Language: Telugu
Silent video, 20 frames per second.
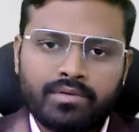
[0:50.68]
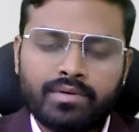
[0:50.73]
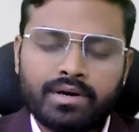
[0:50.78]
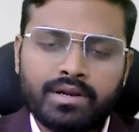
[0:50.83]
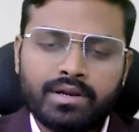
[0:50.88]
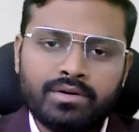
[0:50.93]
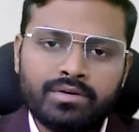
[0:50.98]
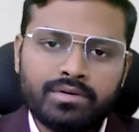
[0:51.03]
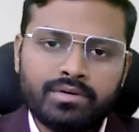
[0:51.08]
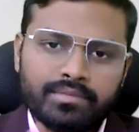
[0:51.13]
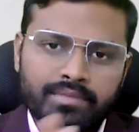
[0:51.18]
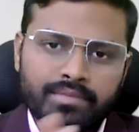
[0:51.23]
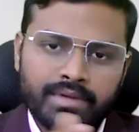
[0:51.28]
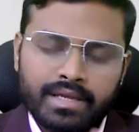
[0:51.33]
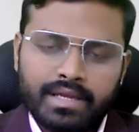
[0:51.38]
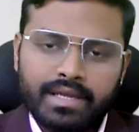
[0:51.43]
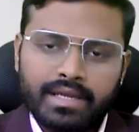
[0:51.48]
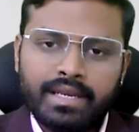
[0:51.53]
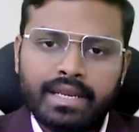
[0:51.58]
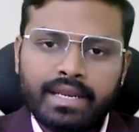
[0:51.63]
వాళ్ళు
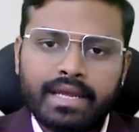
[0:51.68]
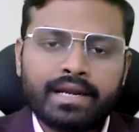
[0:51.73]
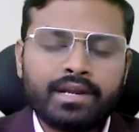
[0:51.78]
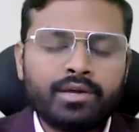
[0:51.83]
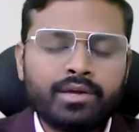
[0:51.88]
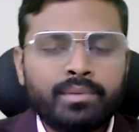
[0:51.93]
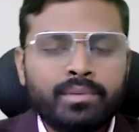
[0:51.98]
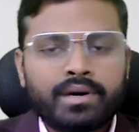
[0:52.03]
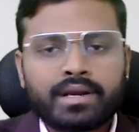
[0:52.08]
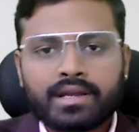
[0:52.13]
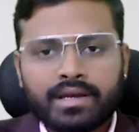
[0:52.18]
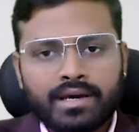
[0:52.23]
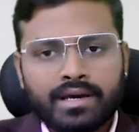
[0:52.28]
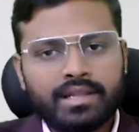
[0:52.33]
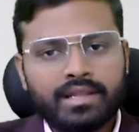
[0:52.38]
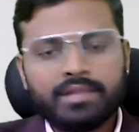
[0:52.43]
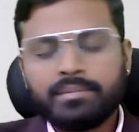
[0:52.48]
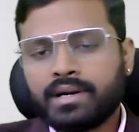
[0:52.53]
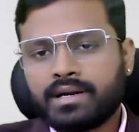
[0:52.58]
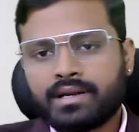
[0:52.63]
ఈ నెగిటివ్ మార్కింగ్
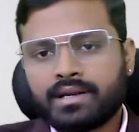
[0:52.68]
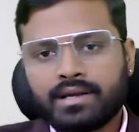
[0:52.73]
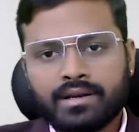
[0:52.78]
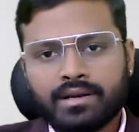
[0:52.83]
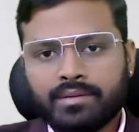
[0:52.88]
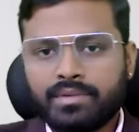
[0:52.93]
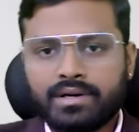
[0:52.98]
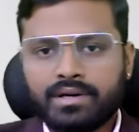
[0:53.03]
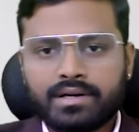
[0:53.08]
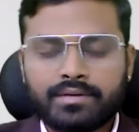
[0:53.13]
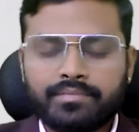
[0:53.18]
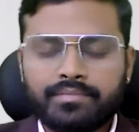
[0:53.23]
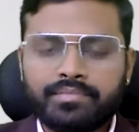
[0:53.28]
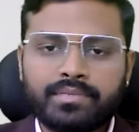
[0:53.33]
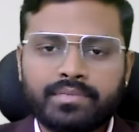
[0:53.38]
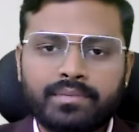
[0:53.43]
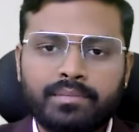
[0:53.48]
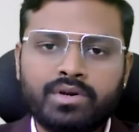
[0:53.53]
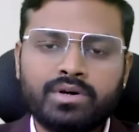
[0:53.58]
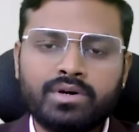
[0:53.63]
అనేది పెట్టాలన్నమాట
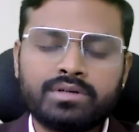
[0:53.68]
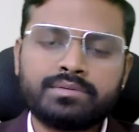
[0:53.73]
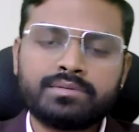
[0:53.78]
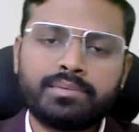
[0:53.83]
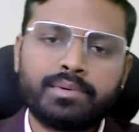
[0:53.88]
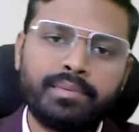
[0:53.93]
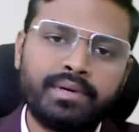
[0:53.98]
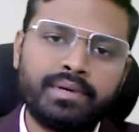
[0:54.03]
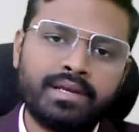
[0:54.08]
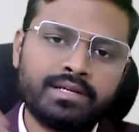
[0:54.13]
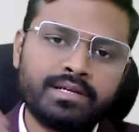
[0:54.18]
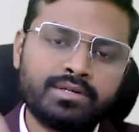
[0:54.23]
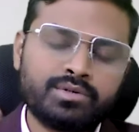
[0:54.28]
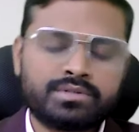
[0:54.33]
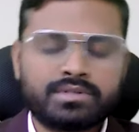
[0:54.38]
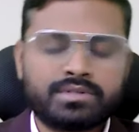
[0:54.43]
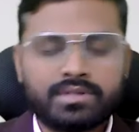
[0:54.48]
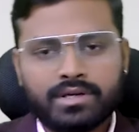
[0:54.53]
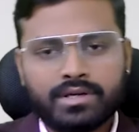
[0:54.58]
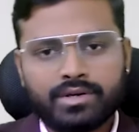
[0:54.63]
బికాస్ ఇప్పుడు మీరే
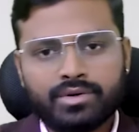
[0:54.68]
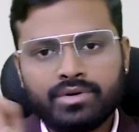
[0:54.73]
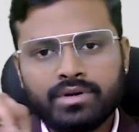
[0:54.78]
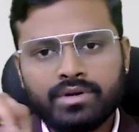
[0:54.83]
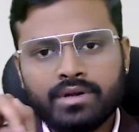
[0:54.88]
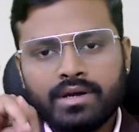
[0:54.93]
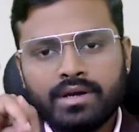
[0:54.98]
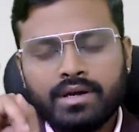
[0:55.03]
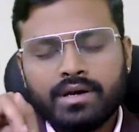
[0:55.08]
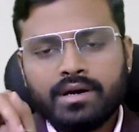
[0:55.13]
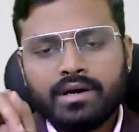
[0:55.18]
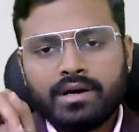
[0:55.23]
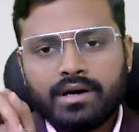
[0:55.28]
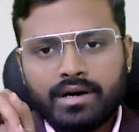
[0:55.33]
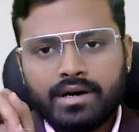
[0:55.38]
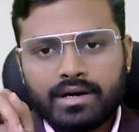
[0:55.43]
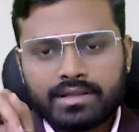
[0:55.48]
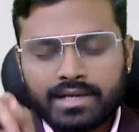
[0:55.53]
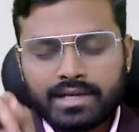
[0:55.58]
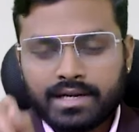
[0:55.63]
చూస్తున్నారు
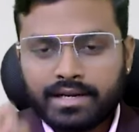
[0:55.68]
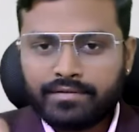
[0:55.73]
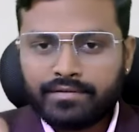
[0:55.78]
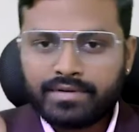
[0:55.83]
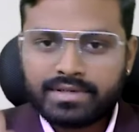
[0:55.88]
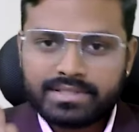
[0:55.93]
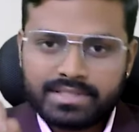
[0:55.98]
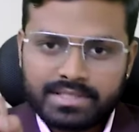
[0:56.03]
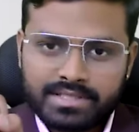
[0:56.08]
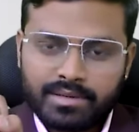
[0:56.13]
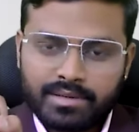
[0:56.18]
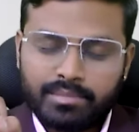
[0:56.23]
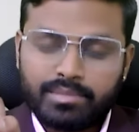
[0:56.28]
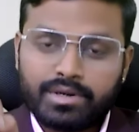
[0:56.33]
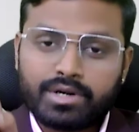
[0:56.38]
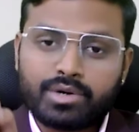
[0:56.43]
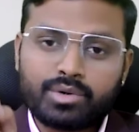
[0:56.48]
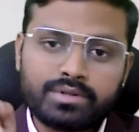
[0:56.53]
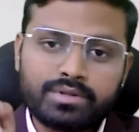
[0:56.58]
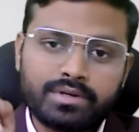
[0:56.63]
థర్టీ ఫస్ట్
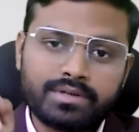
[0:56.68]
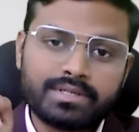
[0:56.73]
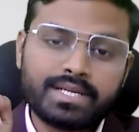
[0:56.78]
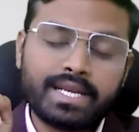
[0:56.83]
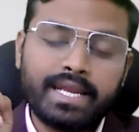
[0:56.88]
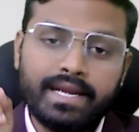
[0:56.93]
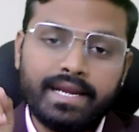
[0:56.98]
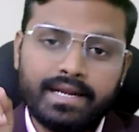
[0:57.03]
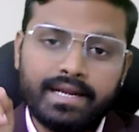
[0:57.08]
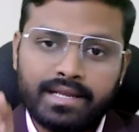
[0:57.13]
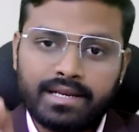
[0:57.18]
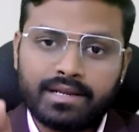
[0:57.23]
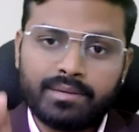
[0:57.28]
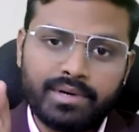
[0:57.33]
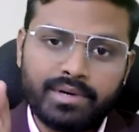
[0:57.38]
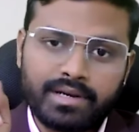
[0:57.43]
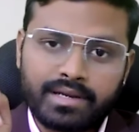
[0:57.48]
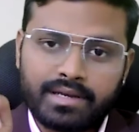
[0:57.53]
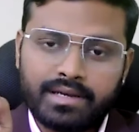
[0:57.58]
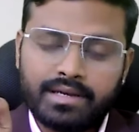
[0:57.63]
డిసెంబర్ టూ థౌజండ్ ఎయిటీన్
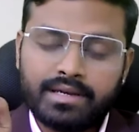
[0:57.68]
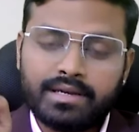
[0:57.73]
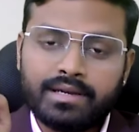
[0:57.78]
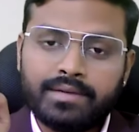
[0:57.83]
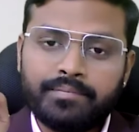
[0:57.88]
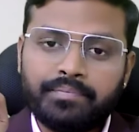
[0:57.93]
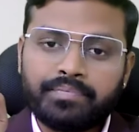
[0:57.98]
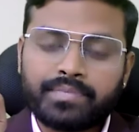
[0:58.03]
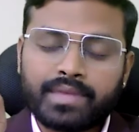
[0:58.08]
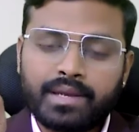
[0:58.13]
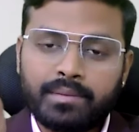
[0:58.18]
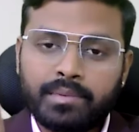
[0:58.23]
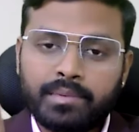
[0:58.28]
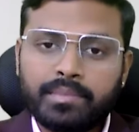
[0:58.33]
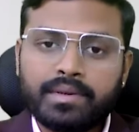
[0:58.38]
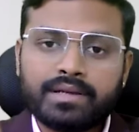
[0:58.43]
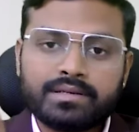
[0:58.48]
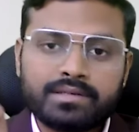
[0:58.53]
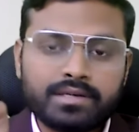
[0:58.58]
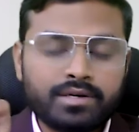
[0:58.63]
మనకి
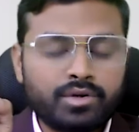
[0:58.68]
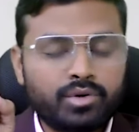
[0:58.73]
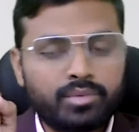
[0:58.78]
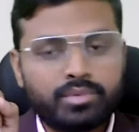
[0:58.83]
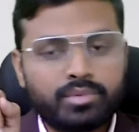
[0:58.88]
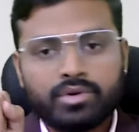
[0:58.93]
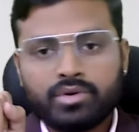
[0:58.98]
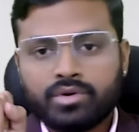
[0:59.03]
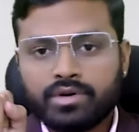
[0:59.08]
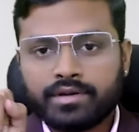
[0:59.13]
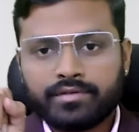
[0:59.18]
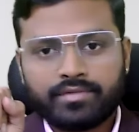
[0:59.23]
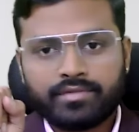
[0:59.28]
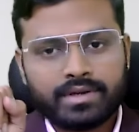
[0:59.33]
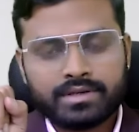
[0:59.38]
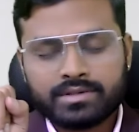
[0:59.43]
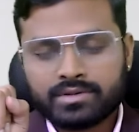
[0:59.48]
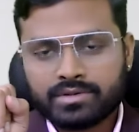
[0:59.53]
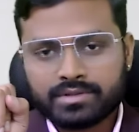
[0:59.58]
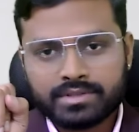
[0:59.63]
ఏపీఎస్సి గ్రూప్ టూ
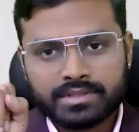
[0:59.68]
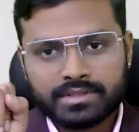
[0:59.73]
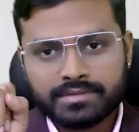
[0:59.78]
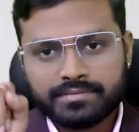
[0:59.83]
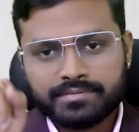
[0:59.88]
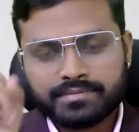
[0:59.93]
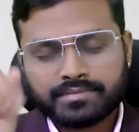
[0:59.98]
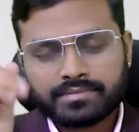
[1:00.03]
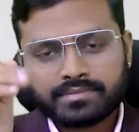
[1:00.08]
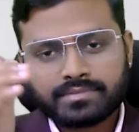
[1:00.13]
నోటిఫికేషన్ వచ్చింది